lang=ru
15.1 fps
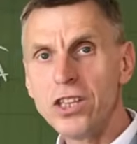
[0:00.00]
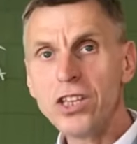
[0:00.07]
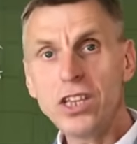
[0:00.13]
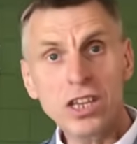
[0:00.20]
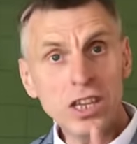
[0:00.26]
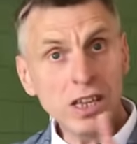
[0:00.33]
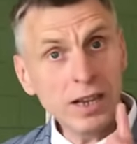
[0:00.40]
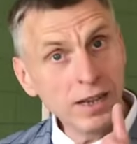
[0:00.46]

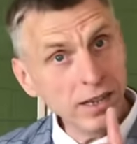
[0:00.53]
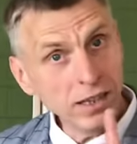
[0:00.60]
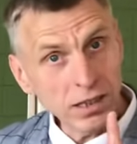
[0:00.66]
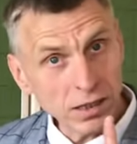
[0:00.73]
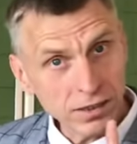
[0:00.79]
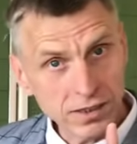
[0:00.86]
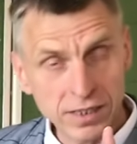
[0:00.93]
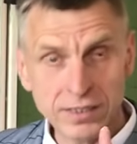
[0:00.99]

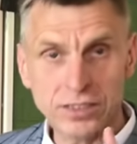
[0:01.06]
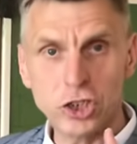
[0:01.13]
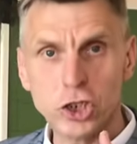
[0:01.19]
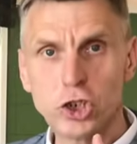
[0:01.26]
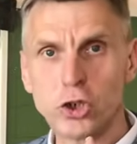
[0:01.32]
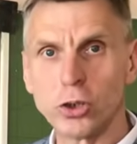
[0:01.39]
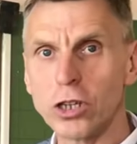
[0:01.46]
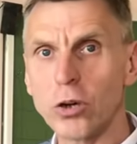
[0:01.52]
Или есть
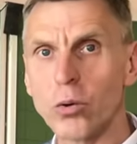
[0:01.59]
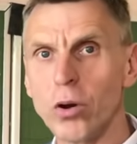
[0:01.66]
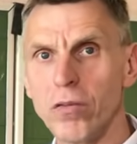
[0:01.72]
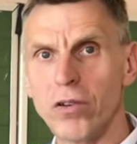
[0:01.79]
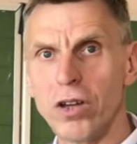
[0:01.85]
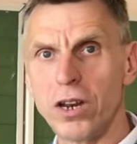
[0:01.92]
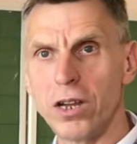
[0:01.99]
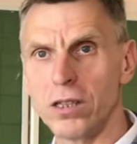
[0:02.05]
еще такой
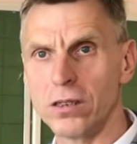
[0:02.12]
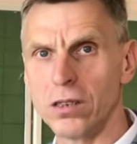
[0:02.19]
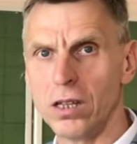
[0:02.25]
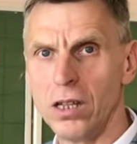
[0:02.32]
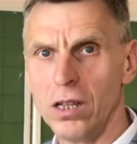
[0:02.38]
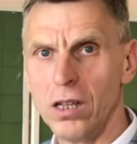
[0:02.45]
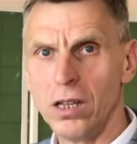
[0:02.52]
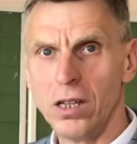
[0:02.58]
вариант.
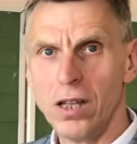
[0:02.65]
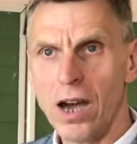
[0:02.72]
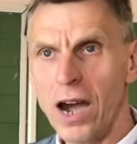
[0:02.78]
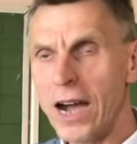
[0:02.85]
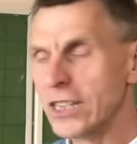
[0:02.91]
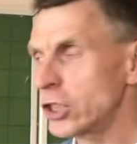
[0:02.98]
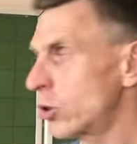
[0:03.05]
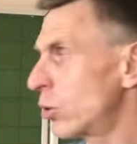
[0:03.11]

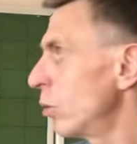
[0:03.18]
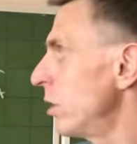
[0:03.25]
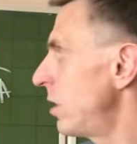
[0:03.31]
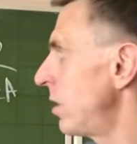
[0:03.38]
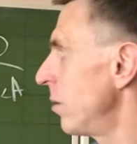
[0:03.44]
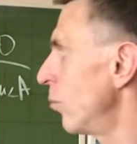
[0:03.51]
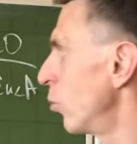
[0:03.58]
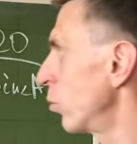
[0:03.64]
А что
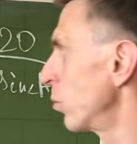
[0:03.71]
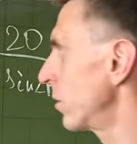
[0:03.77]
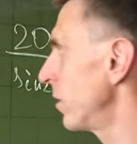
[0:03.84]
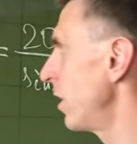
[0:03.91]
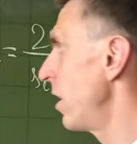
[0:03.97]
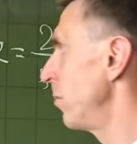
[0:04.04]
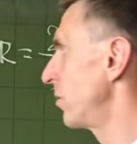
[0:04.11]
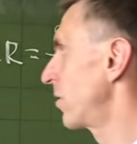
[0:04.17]
если мы
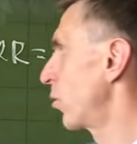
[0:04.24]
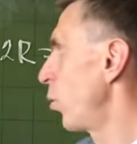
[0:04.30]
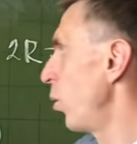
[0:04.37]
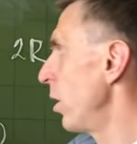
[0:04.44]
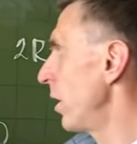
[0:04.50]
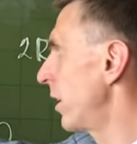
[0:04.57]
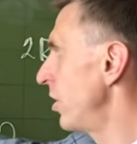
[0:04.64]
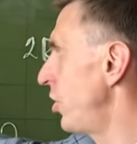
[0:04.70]
узнаем,
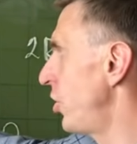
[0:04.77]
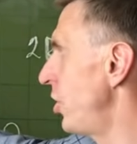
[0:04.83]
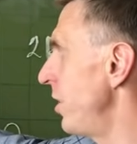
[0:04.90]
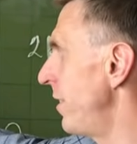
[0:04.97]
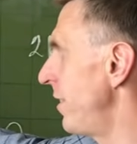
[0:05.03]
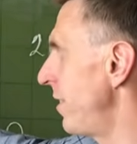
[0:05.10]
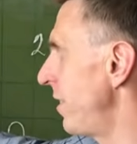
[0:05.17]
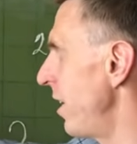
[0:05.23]
сколько
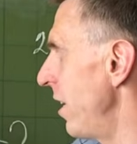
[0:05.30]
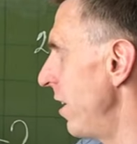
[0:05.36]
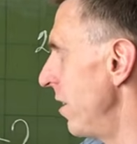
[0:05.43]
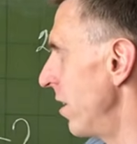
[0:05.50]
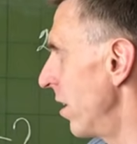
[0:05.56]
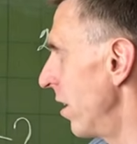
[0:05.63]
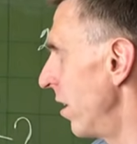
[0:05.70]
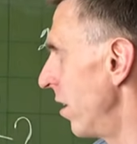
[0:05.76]

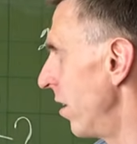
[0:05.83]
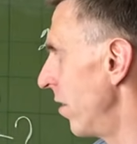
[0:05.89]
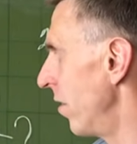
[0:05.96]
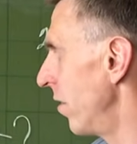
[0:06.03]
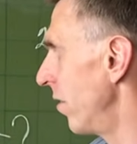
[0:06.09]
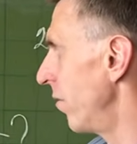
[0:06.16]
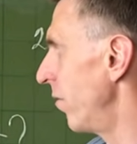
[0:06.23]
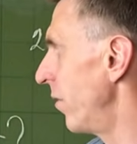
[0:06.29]
частей
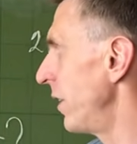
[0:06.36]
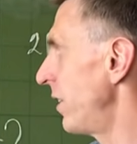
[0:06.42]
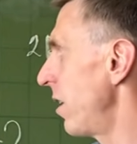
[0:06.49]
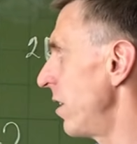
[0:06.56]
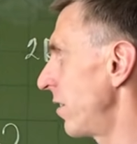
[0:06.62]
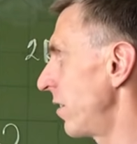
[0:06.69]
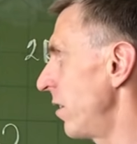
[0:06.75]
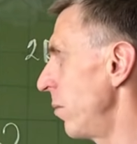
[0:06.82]
в
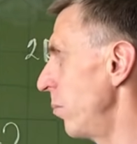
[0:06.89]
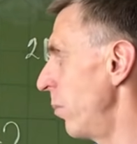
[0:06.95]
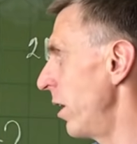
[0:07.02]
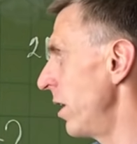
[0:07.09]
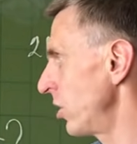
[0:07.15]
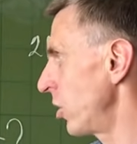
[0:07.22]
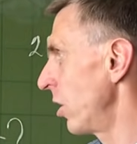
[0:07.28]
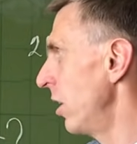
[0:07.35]
отрезке
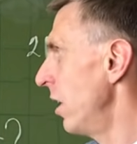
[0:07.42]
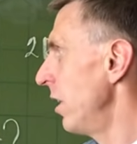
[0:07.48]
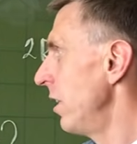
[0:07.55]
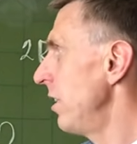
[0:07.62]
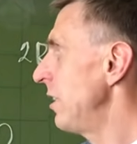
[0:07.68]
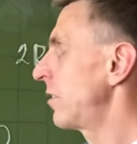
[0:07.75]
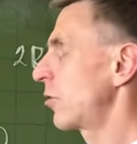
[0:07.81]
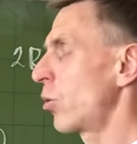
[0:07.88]
BH
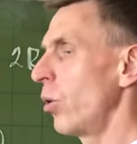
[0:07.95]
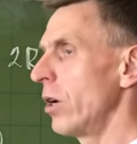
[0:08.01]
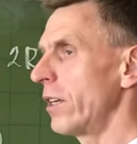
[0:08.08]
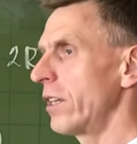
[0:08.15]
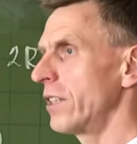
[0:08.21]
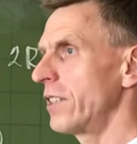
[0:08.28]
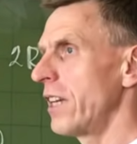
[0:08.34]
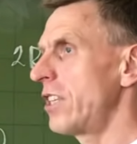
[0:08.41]
и
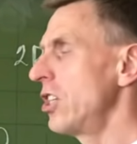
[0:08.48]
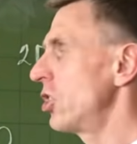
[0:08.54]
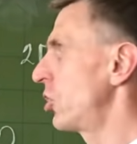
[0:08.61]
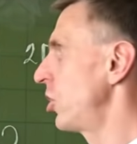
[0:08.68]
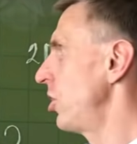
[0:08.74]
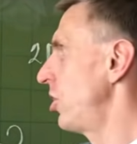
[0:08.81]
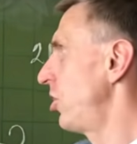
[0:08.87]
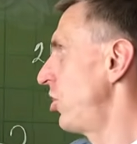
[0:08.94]
сколько таких
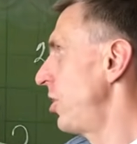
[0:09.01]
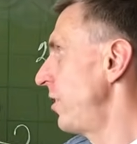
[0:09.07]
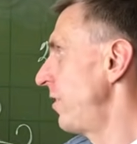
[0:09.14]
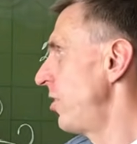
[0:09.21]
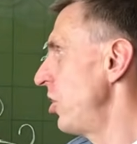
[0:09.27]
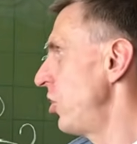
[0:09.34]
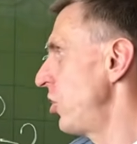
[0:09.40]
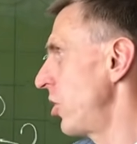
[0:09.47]
же
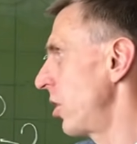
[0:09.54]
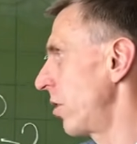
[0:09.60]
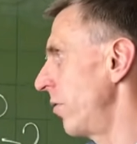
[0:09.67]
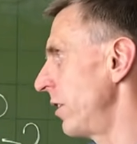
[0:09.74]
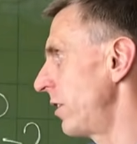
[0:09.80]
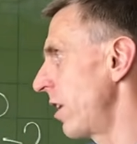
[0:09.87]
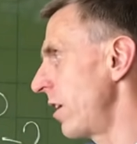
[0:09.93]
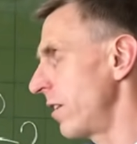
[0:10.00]
частичек в
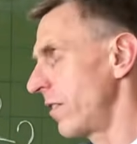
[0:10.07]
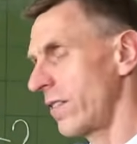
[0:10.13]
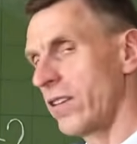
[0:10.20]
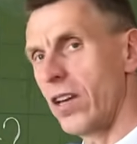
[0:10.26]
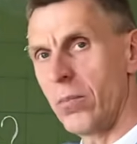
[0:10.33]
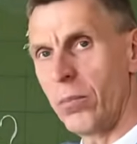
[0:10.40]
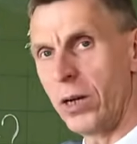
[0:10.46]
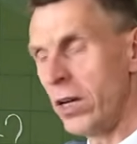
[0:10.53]
отрезке
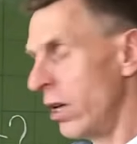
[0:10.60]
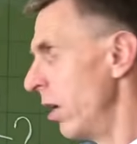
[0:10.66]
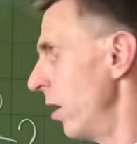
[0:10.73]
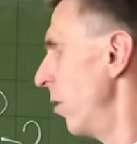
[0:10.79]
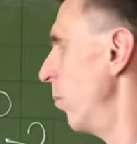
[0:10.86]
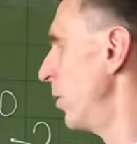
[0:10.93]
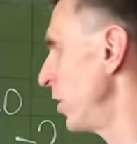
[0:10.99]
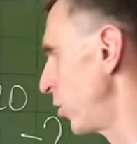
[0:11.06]
AB, а
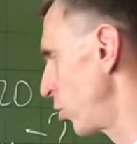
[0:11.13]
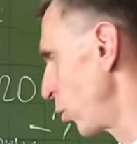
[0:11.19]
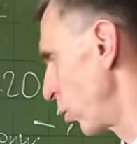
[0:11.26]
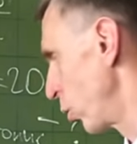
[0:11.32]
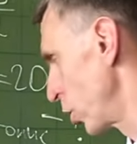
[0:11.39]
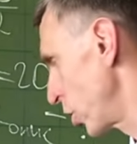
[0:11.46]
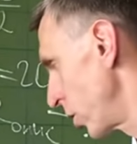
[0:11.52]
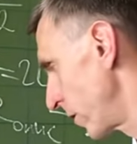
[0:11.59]
мы
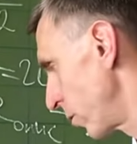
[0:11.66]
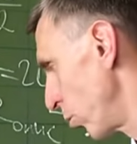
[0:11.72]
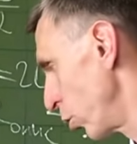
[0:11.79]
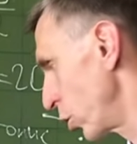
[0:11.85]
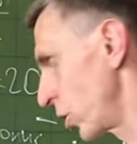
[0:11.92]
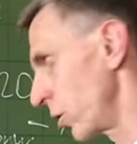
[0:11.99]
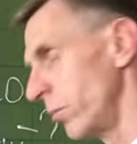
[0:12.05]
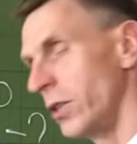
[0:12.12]
тоже
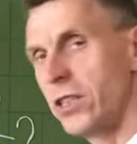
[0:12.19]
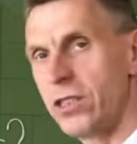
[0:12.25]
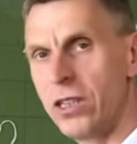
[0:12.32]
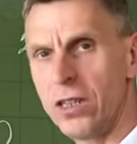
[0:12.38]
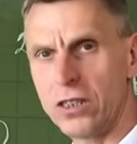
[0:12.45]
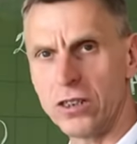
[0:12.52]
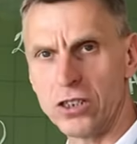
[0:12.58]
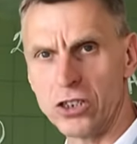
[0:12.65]
сможем найти
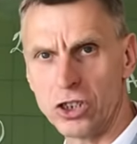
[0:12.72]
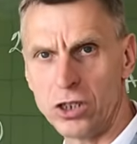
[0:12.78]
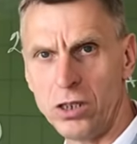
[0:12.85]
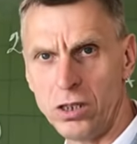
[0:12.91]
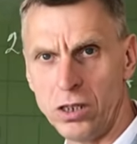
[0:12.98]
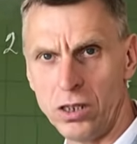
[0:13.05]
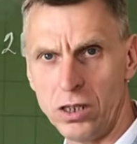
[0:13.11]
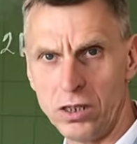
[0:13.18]

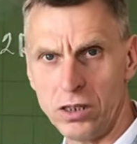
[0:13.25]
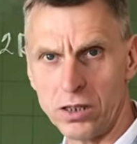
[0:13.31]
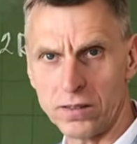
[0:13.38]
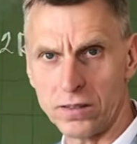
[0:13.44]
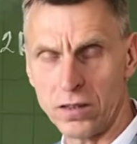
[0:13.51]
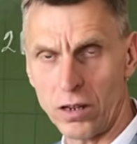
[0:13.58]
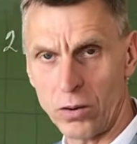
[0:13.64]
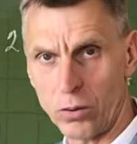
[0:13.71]
отношение этих
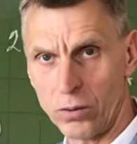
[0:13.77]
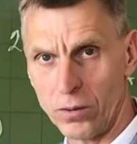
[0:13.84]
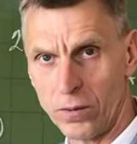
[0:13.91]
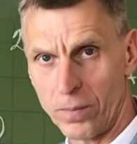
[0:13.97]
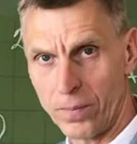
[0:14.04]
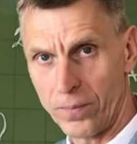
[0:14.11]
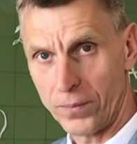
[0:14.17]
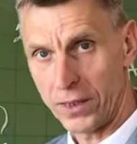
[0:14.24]
сторон.
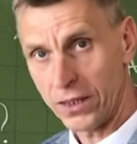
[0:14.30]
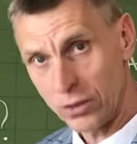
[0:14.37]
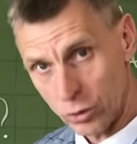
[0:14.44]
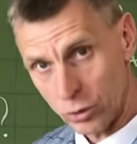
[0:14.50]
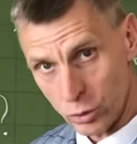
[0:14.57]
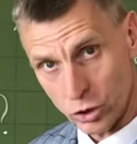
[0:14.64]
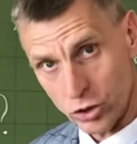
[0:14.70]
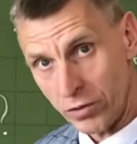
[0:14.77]
Это
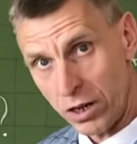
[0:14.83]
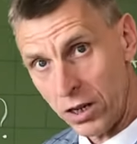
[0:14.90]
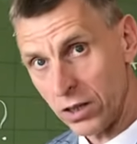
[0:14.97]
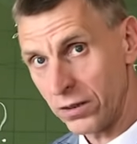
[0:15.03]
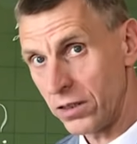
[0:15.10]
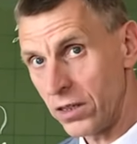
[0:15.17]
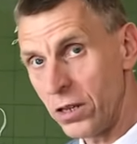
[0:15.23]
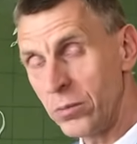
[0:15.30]
тоже
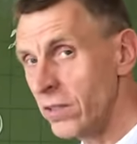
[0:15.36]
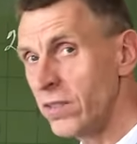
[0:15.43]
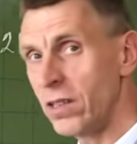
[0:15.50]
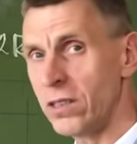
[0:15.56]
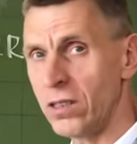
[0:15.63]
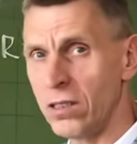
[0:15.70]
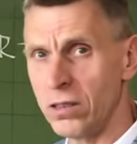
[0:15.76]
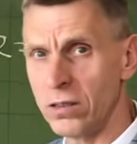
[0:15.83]
вариант, не
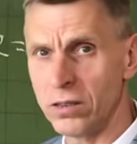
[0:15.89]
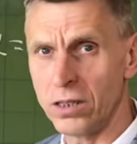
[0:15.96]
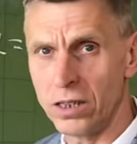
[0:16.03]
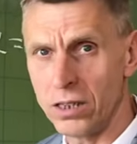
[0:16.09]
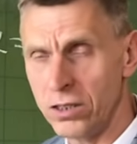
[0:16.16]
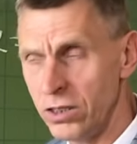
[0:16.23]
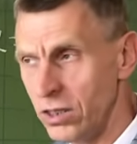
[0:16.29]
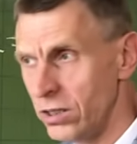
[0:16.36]
обязательно
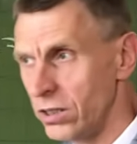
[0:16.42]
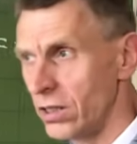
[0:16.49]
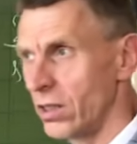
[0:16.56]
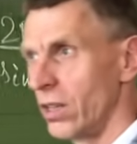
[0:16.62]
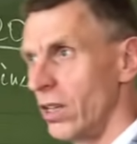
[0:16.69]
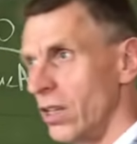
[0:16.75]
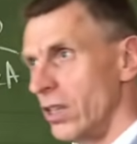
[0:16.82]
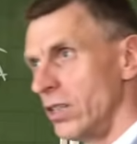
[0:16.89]
находить их
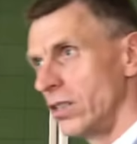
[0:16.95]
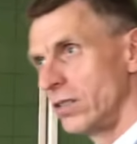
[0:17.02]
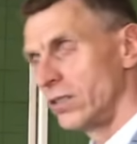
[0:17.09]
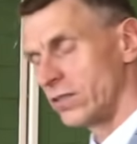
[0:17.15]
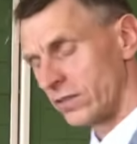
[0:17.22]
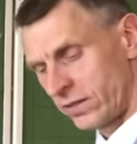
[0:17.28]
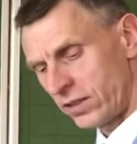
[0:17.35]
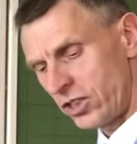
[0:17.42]

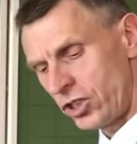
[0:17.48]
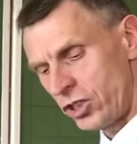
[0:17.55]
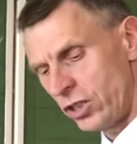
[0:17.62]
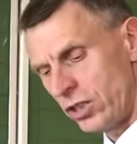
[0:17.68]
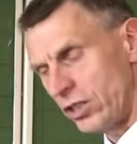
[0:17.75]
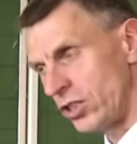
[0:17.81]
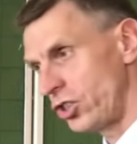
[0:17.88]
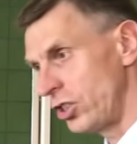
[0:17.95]

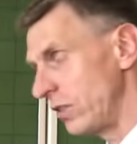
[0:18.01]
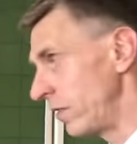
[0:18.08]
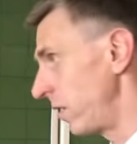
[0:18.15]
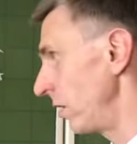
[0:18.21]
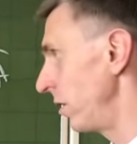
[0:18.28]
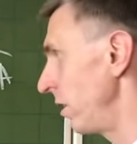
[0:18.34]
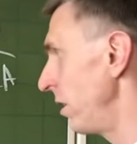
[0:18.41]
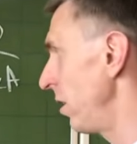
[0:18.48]
значение
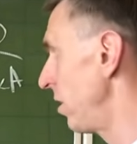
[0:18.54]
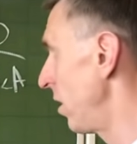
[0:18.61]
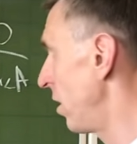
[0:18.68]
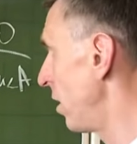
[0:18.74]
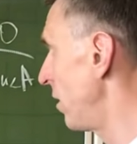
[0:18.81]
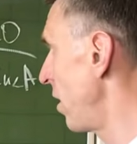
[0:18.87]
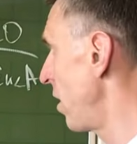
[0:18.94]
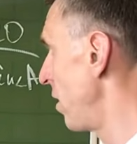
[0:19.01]
численное
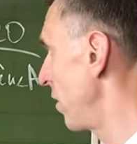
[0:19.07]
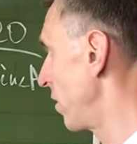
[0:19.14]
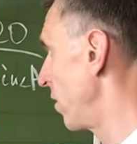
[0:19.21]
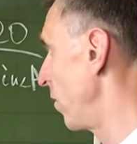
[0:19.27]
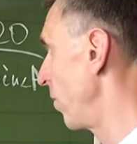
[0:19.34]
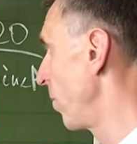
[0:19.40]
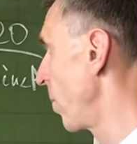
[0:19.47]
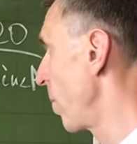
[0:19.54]
этих отрезков.